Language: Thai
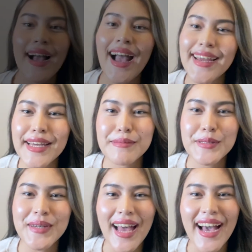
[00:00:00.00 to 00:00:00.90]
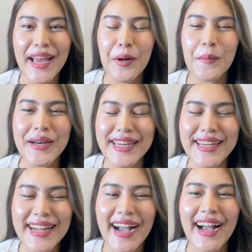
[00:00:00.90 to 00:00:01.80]
ไอเทมสุดท้ายของวัน
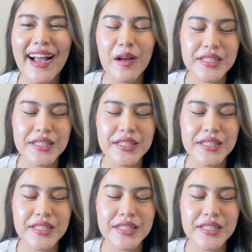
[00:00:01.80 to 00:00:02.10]
นี้นะคะ